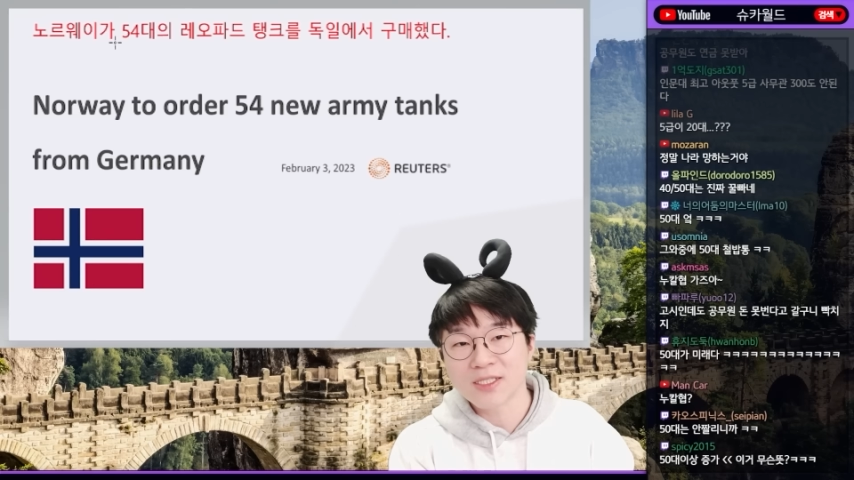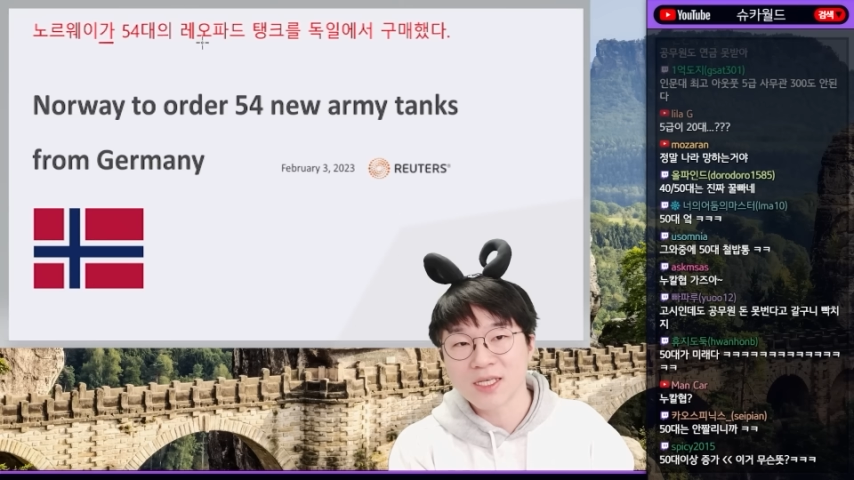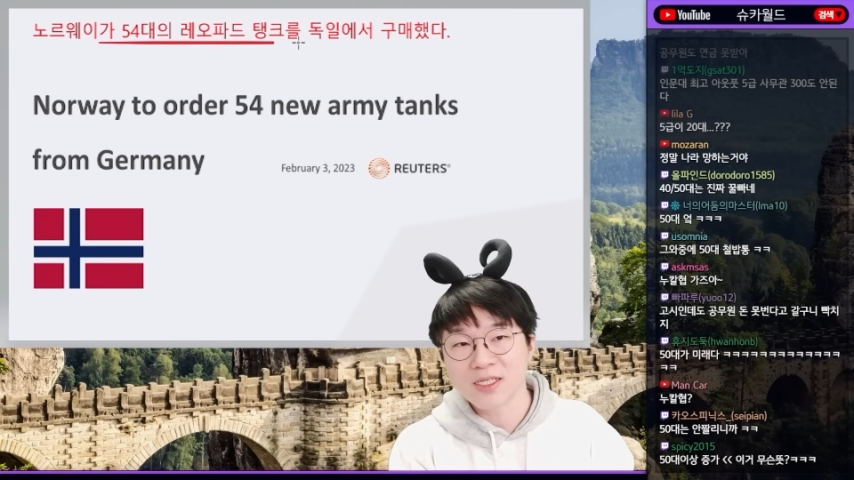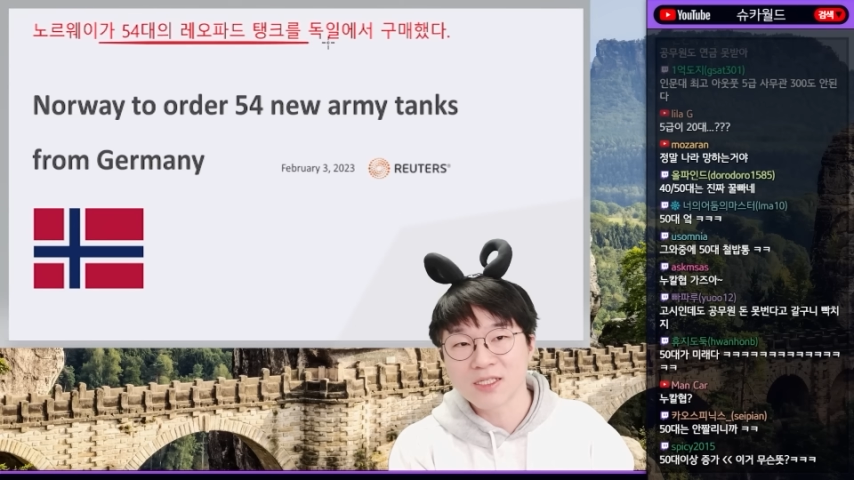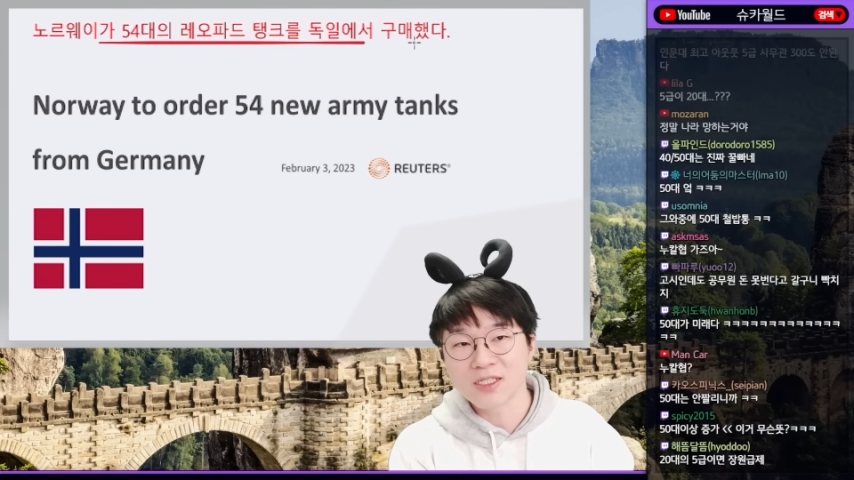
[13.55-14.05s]

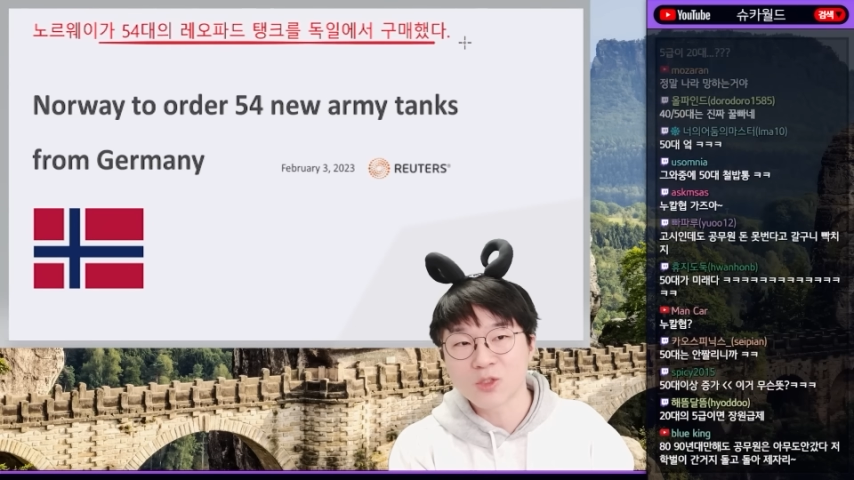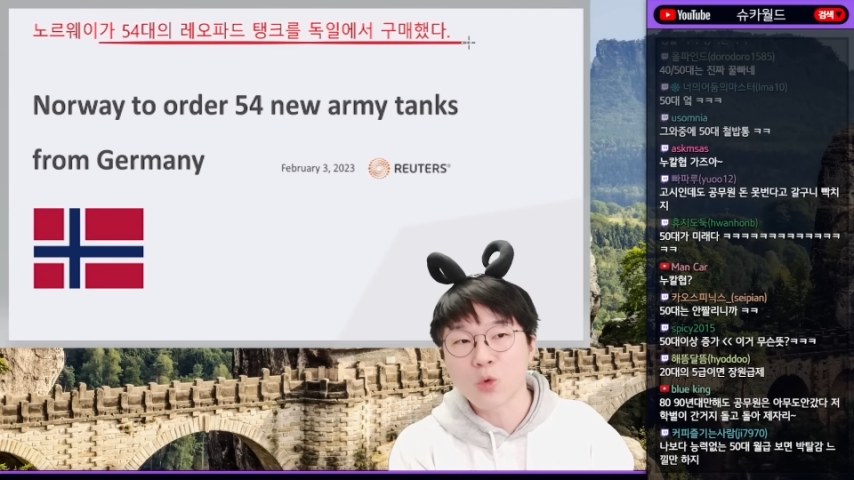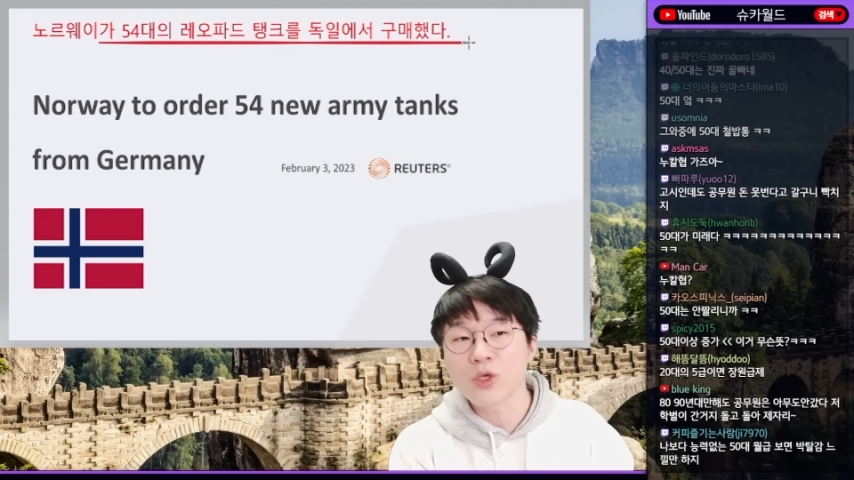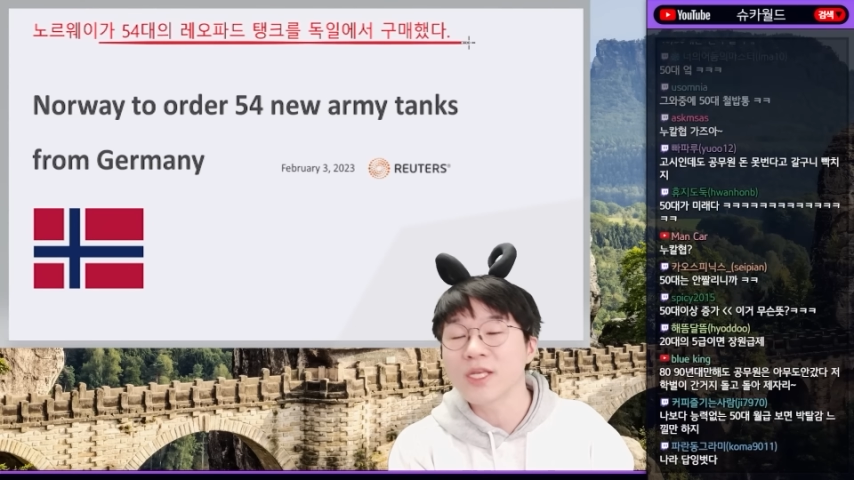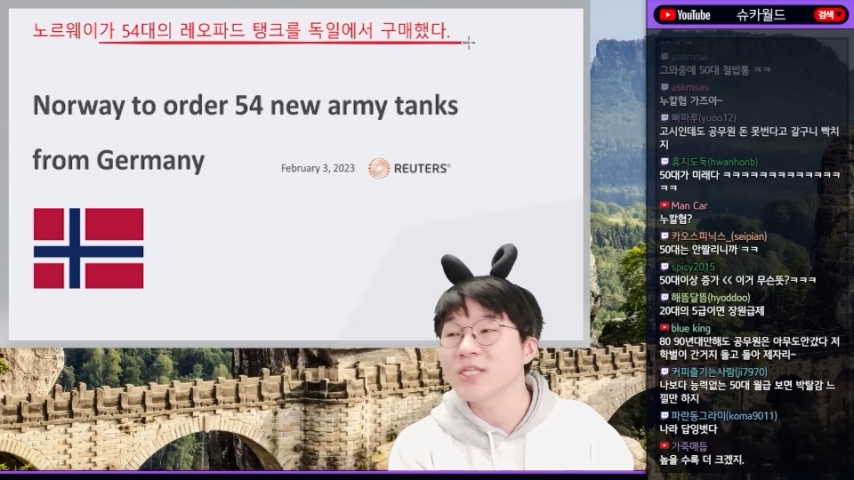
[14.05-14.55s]
탱크를
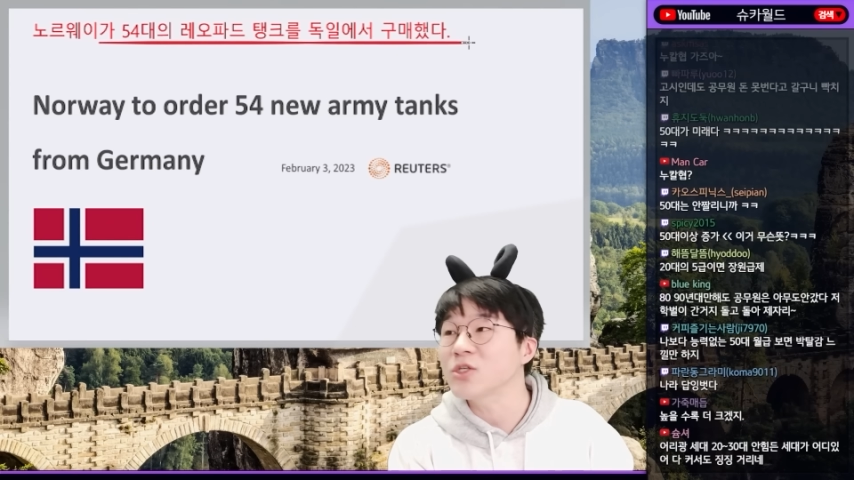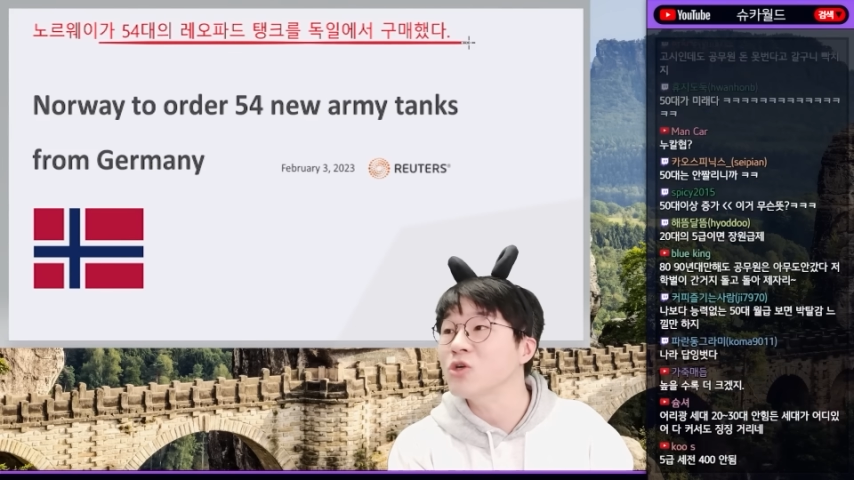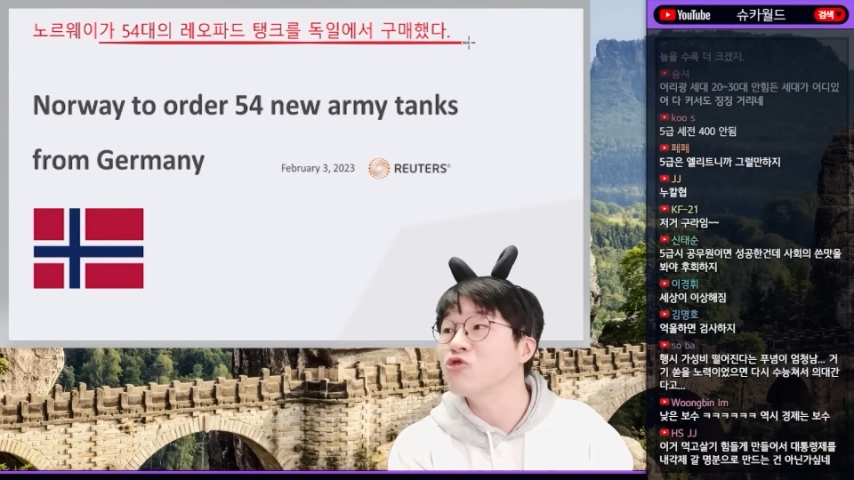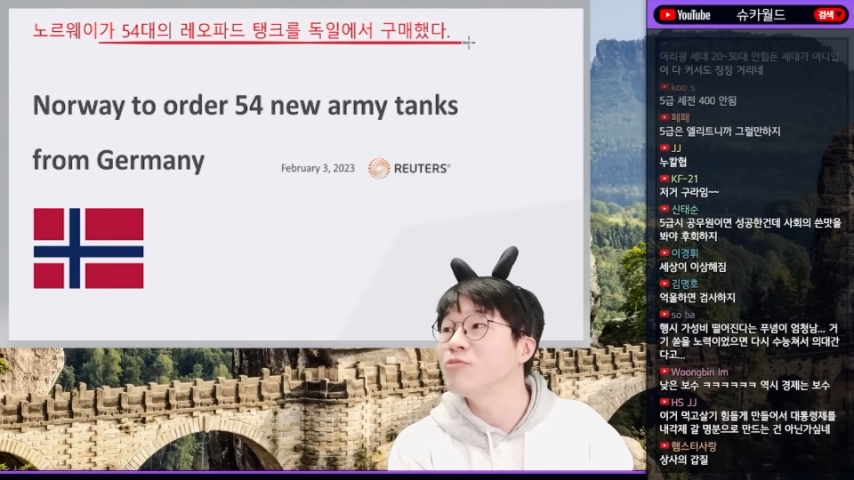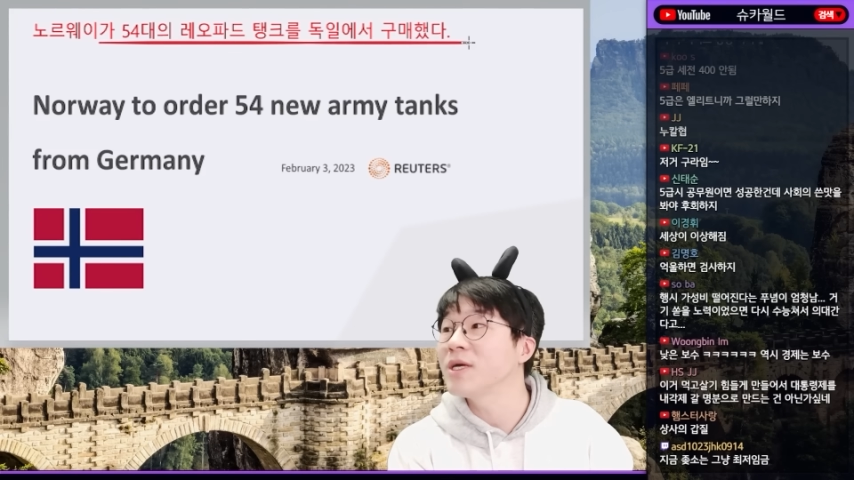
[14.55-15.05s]

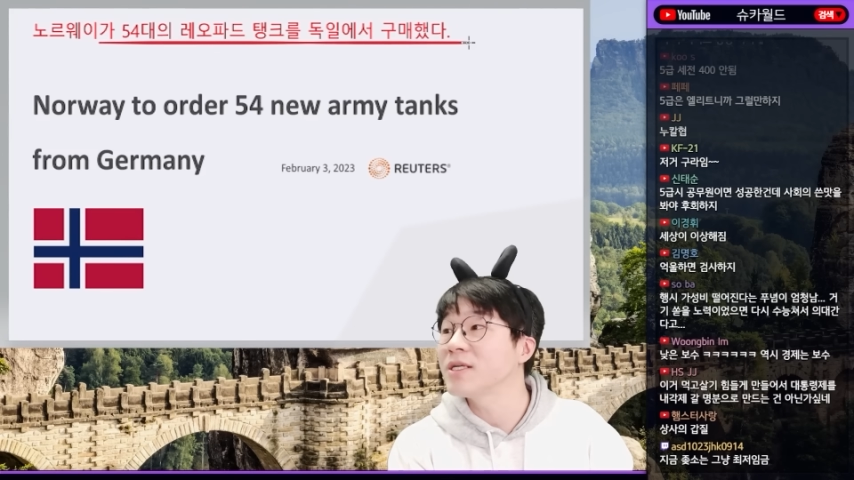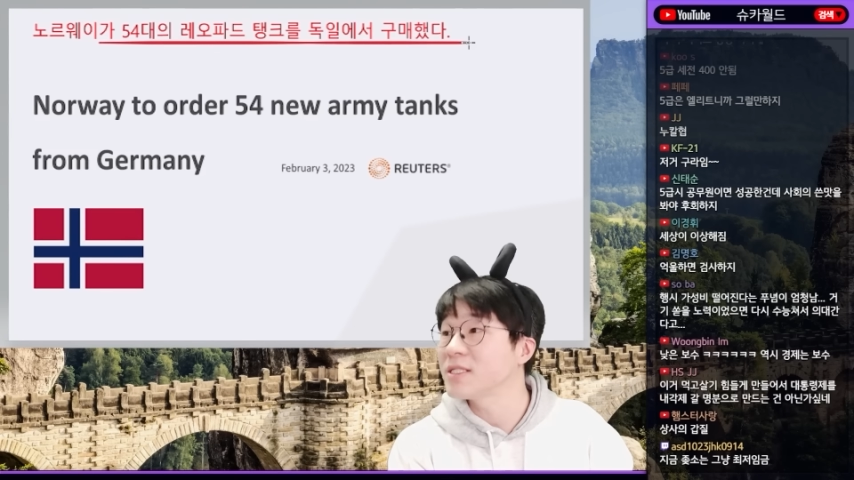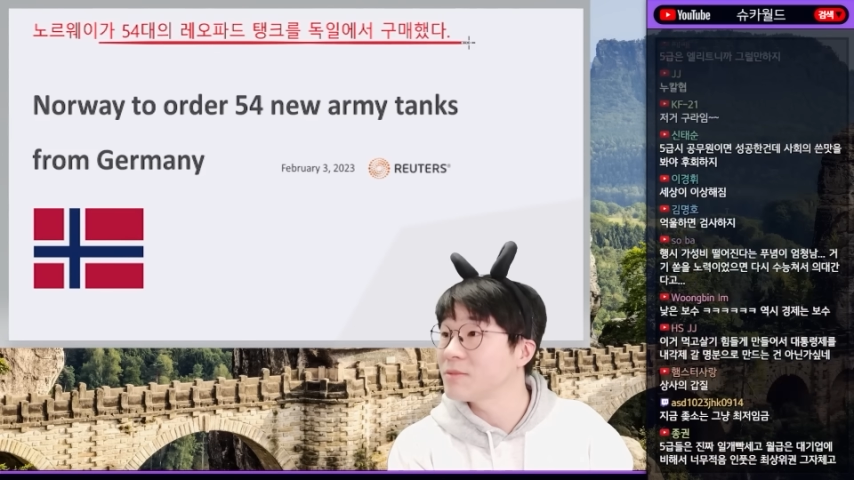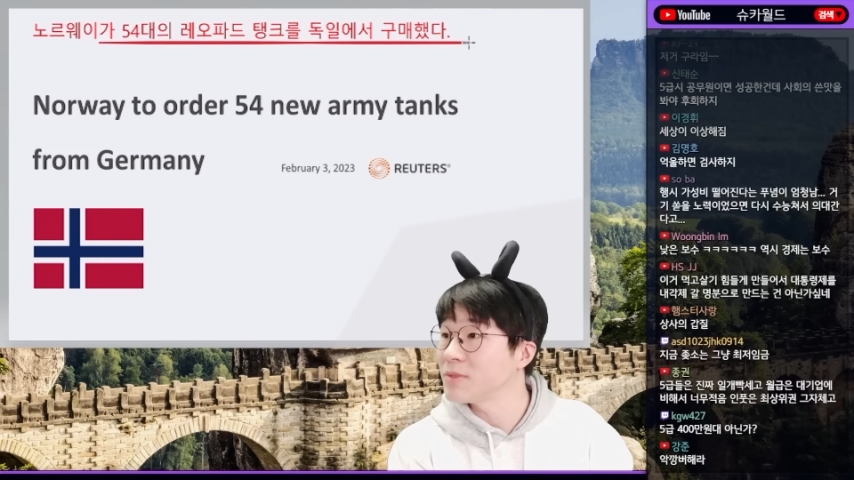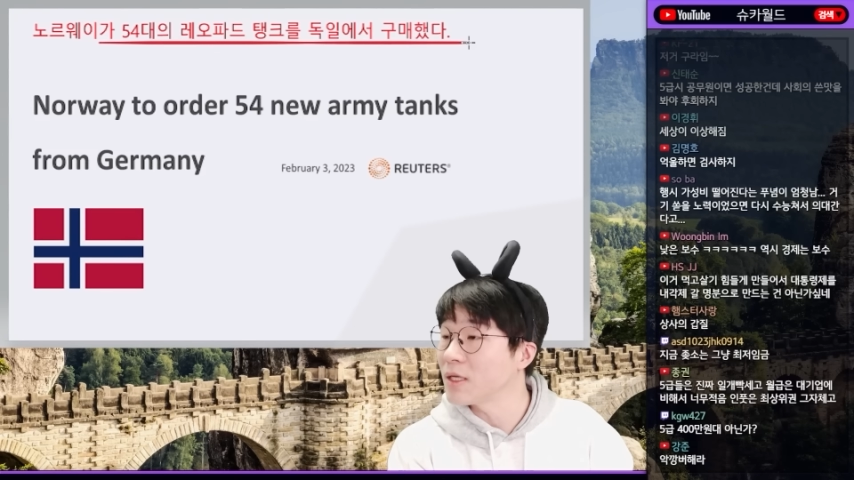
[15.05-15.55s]
독일에서 구매를
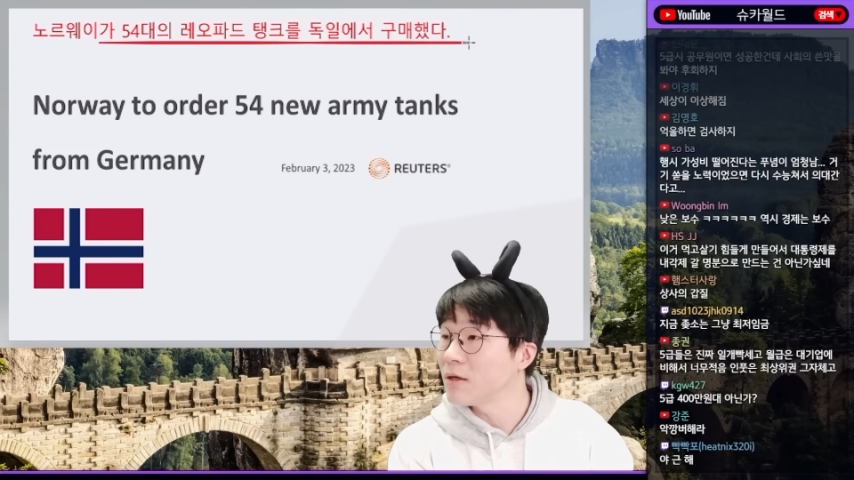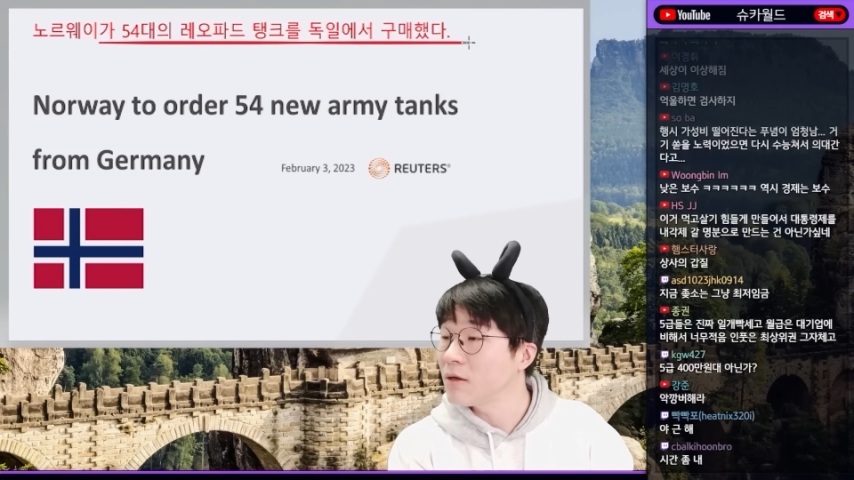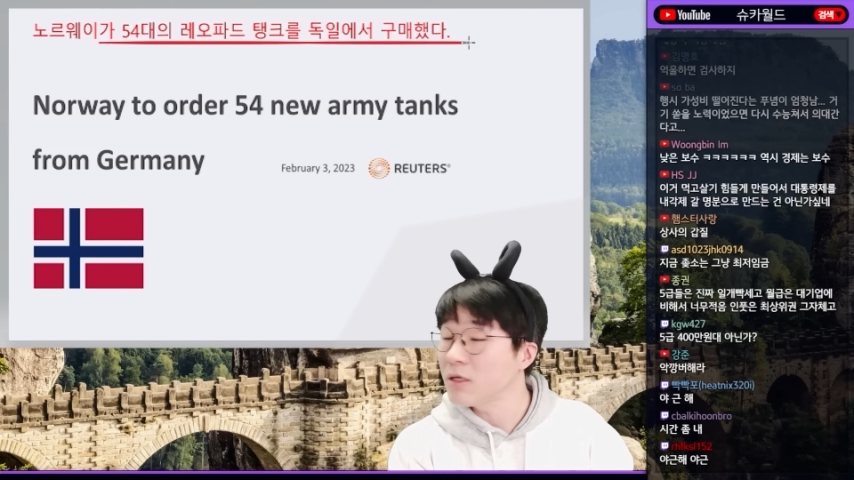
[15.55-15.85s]
했습니다.